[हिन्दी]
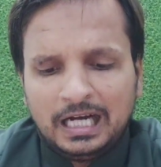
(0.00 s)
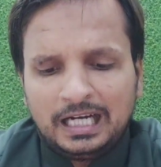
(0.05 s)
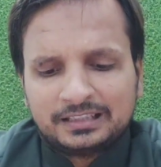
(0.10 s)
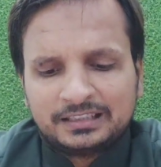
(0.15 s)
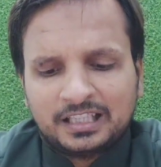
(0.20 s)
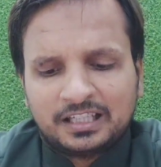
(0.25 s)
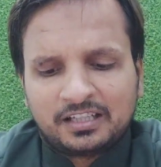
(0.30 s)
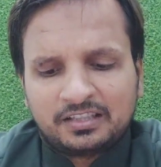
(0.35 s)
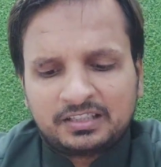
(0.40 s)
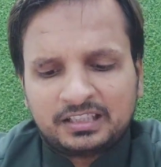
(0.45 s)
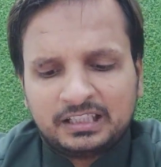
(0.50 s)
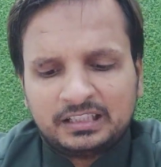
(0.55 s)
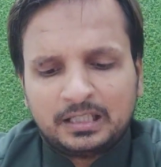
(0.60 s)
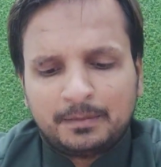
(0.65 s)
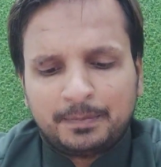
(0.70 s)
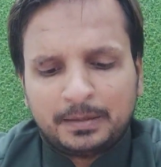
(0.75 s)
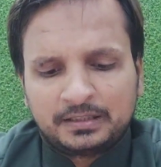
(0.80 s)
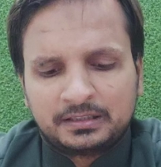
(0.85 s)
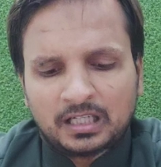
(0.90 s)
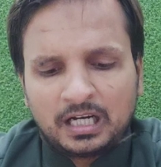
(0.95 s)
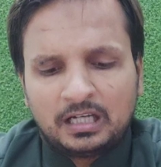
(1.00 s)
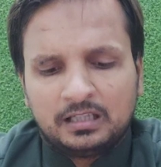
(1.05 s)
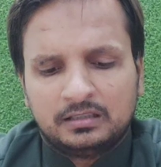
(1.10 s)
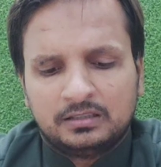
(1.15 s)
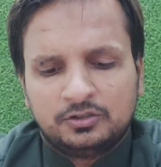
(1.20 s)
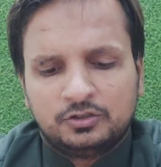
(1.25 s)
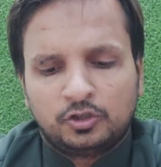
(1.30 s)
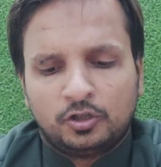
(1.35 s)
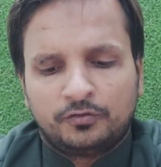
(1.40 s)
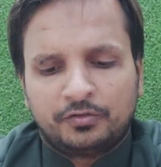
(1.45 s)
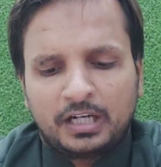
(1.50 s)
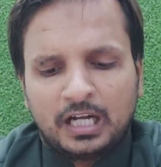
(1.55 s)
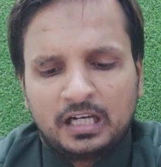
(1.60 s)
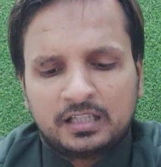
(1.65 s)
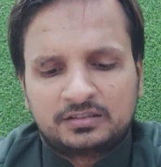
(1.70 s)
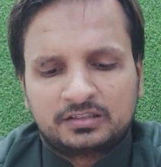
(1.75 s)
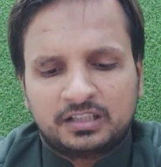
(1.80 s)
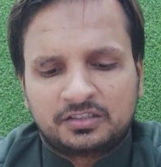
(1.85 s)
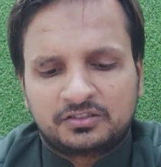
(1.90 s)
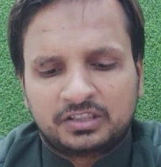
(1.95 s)
आदिल रशीद ने पंद्रह जोफ्रा
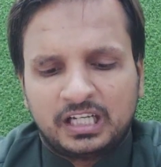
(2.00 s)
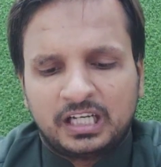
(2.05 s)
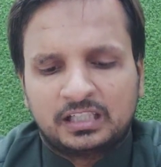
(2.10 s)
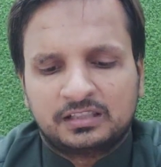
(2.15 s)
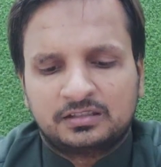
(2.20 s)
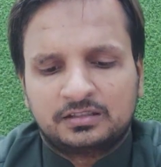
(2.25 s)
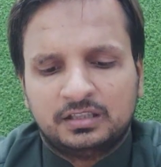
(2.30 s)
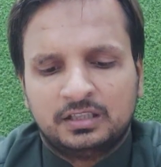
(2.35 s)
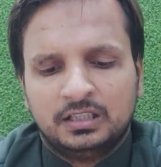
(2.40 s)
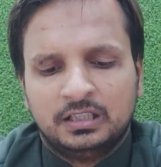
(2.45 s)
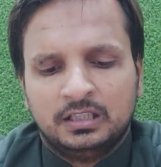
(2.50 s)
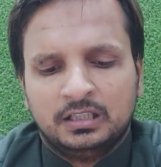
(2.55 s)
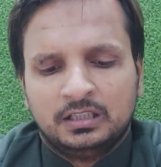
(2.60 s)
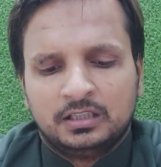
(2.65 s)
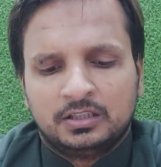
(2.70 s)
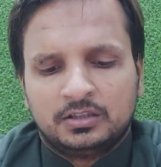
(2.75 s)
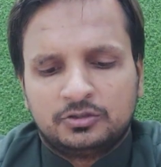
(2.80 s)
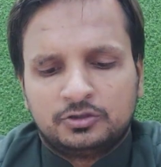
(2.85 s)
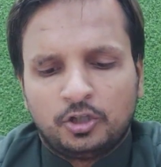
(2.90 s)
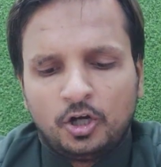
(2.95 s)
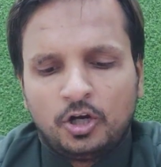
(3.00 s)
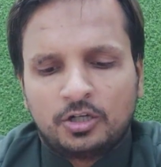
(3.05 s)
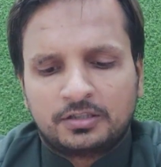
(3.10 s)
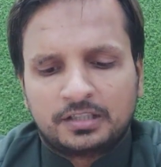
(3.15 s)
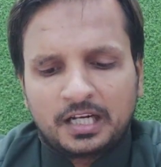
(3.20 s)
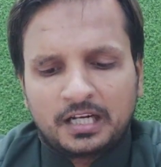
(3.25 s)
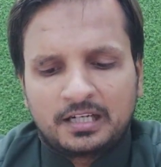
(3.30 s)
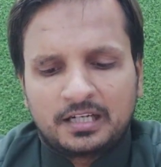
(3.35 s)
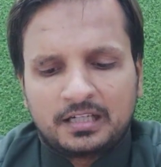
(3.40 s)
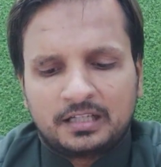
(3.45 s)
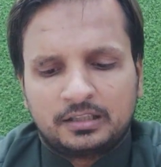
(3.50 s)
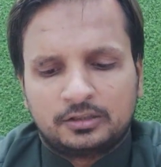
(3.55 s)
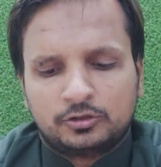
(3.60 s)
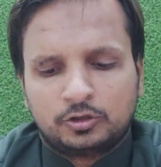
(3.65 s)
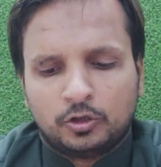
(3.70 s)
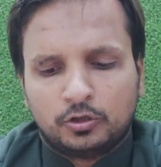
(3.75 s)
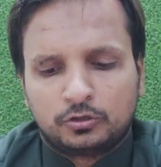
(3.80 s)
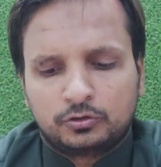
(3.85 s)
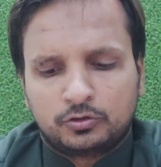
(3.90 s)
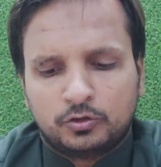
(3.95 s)
आर्चर सात जॉन टर्नर ने
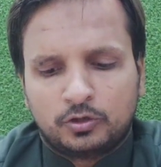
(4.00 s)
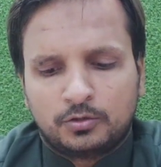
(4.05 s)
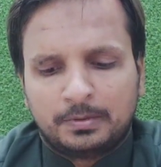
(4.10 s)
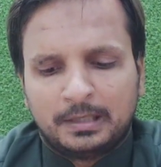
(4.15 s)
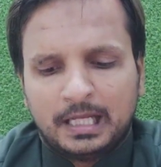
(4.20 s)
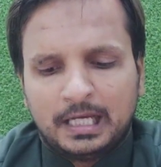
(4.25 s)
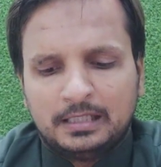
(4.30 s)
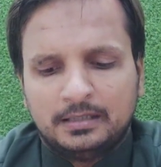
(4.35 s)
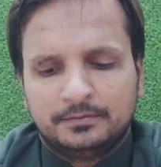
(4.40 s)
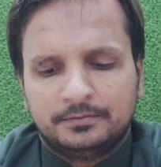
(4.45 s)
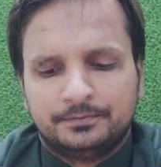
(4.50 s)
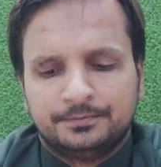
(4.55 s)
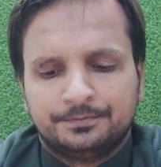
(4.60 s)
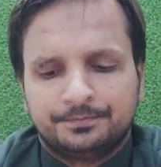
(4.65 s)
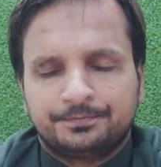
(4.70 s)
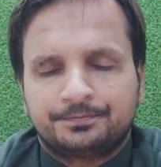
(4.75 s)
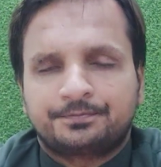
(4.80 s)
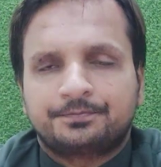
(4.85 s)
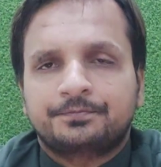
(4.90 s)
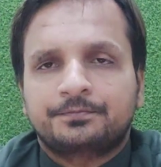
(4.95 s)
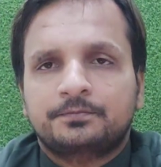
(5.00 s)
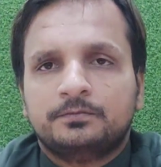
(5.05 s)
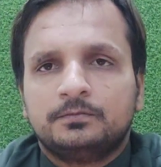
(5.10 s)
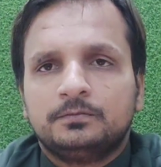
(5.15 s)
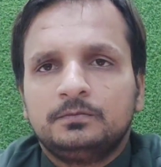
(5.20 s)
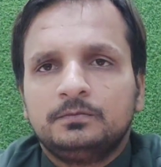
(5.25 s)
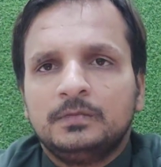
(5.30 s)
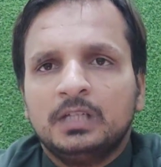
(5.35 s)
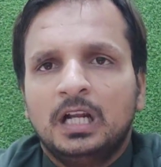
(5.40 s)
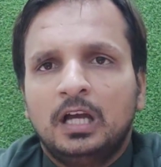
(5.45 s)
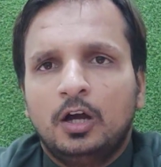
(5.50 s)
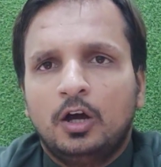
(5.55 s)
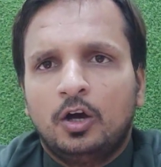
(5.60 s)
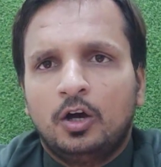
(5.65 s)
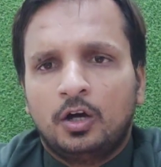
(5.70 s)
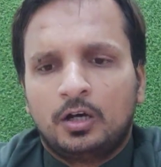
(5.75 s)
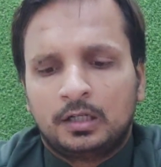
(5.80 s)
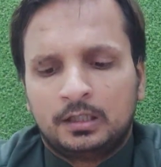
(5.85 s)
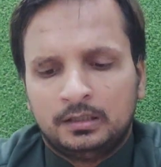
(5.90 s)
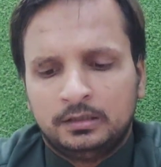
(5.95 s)
दो स्कोर बनाए
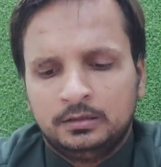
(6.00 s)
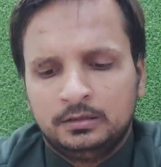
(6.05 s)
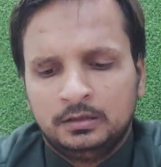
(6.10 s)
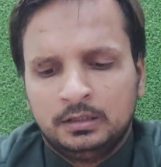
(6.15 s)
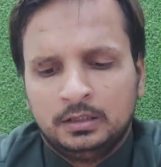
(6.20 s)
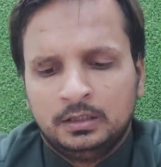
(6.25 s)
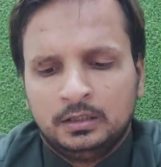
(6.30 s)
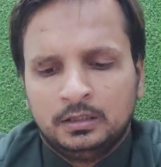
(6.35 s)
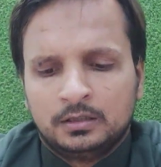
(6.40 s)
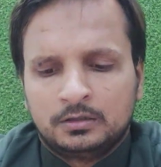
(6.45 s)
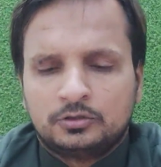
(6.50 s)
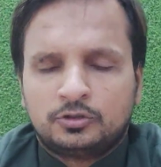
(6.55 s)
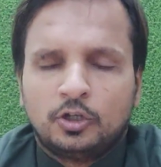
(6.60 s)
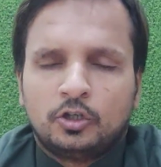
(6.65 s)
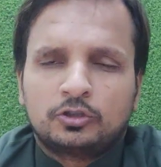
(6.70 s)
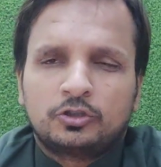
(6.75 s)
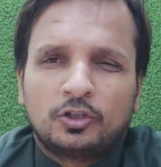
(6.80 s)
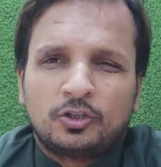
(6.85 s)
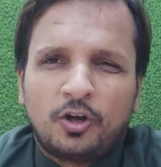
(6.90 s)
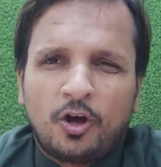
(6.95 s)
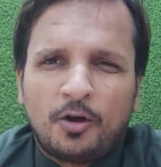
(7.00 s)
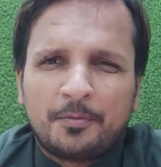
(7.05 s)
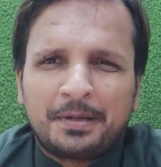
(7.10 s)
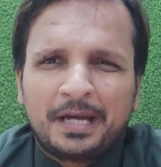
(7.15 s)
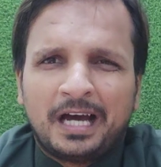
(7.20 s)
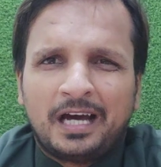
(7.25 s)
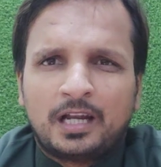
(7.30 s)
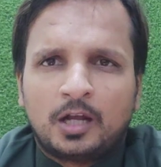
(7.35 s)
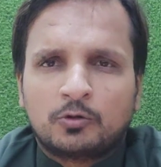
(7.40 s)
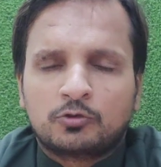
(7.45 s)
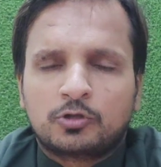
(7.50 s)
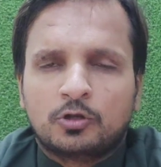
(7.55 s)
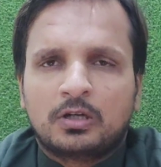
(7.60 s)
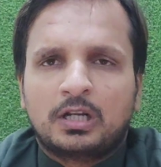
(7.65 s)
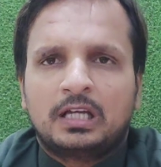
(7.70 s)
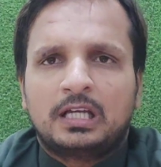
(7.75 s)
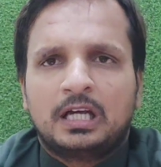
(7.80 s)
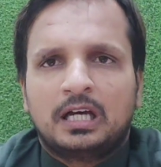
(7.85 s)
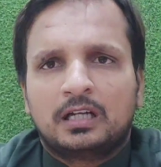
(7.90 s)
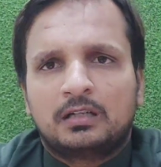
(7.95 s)
और दो सौ नौ पे ऑल आउट
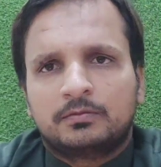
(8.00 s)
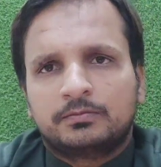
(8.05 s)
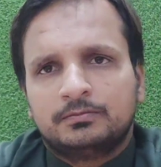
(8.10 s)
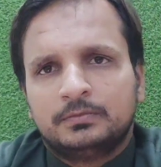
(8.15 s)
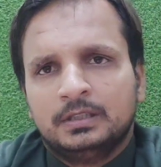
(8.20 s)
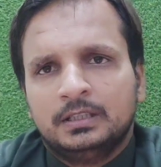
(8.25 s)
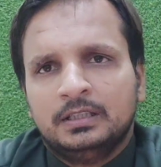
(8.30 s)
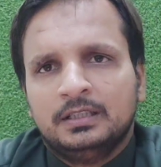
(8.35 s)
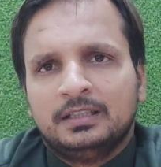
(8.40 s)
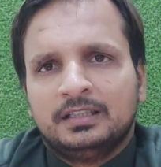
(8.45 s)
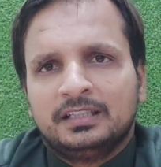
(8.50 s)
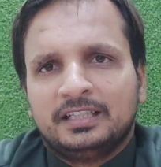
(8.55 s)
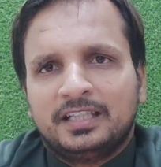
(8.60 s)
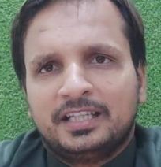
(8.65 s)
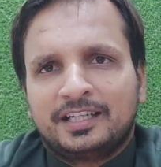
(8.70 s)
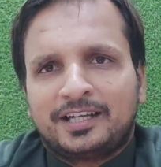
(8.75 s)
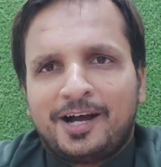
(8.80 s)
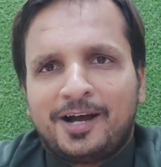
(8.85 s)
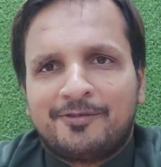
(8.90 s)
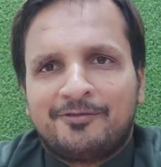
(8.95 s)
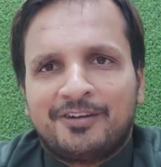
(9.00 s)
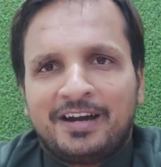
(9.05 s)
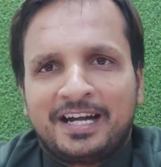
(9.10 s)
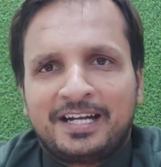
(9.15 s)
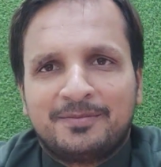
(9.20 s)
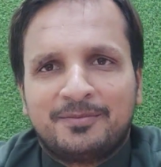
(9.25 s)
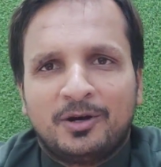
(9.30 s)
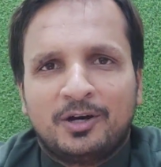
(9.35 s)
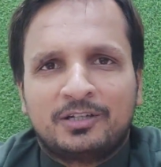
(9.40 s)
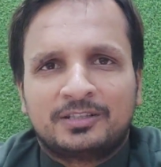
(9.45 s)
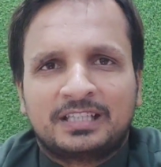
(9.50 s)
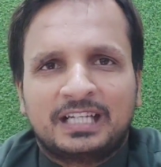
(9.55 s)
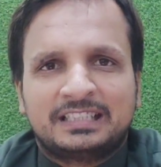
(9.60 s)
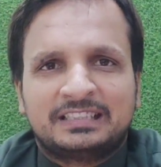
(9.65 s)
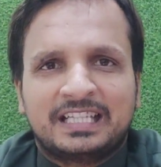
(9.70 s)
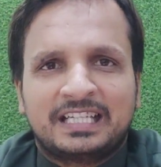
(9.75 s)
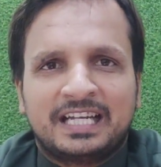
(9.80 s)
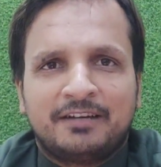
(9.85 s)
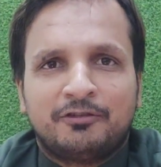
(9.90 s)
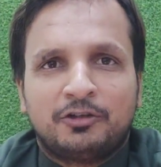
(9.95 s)
होना यार एक आप वाइट बॉल
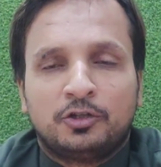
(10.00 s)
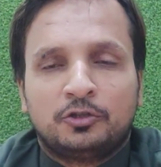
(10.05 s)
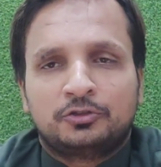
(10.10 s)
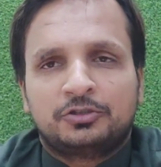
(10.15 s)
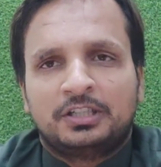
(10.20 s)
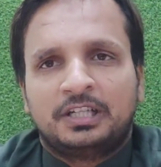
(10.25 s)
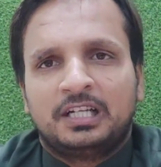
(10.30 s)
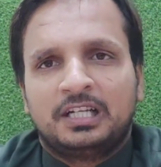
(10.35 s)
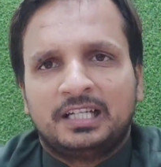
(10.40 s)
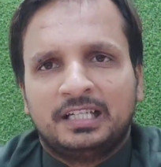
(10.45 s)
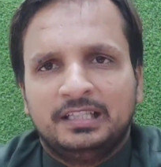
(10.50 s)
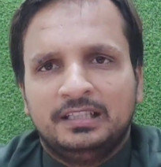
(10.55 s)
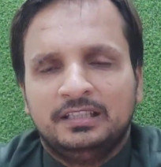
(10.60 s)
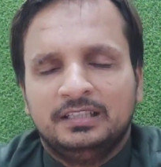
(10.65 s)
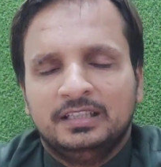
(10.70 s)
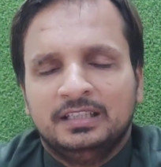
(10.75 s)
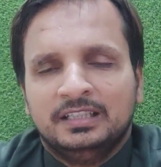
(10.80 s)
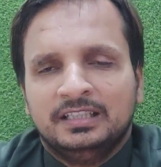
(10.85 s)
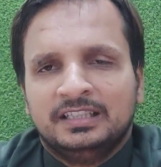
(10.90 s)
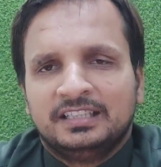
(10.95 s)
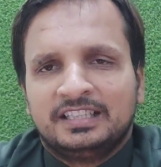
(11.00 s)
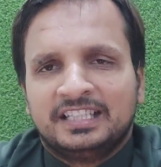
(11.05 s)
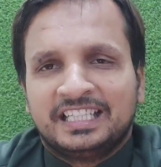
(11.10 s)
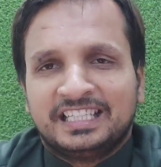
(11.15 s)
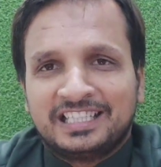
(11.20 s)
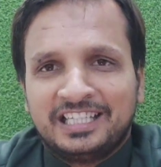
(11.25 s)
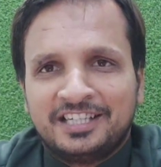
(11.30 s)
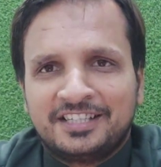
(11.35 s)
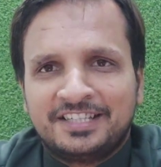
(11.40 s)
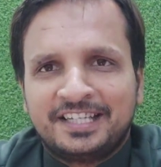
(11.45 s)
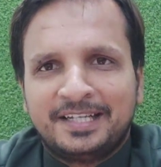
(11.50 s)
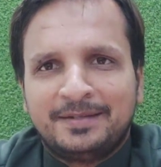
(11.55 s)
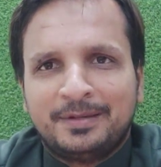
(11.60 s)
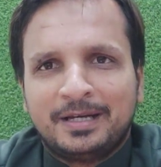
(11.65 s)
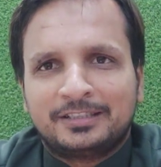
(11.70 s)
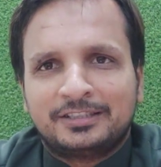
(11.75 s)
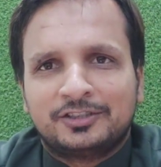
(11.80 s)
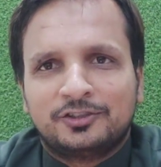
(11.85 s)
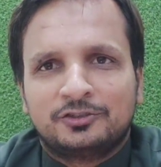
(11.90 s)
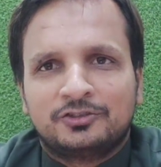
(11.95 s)
कहते हैं रेवोल्यूशनरी इंग्लैंड टीम
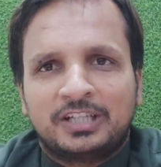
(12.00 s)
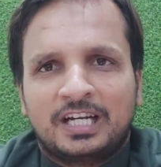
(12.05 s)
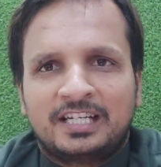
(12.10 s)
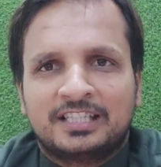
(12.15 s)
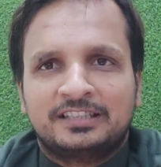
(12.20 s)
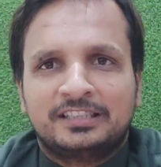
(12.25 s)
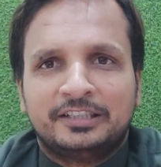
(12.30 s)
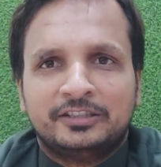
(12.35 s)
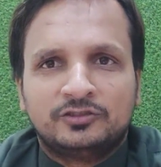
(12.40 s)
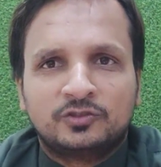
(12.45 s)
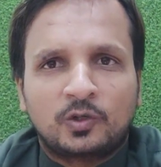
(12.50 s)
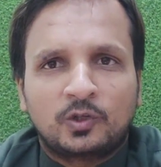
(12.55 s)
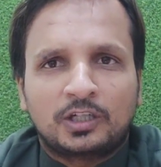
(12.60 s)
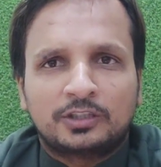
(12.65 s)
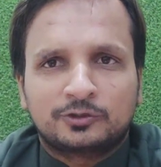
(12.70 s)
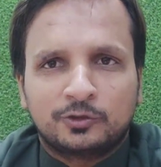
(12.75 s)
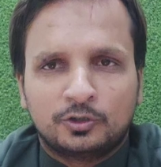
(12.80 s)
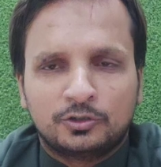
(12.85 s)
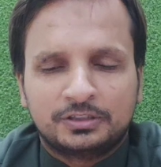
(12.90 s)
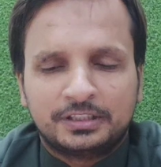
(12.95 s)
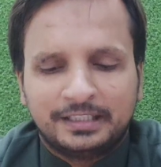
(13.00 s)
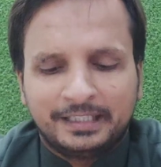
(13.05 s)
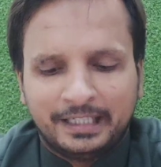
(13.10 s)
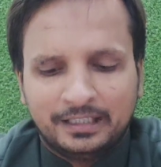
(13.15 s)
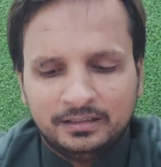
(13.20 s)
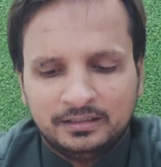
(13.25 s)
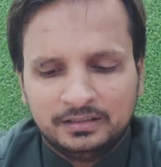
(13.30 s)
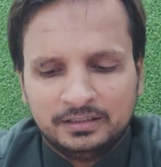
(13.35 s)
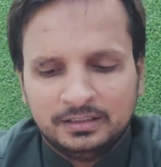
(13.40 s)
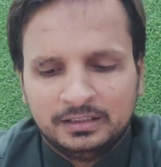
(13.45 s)
है जो साढ़े तीन सौ का सोचती है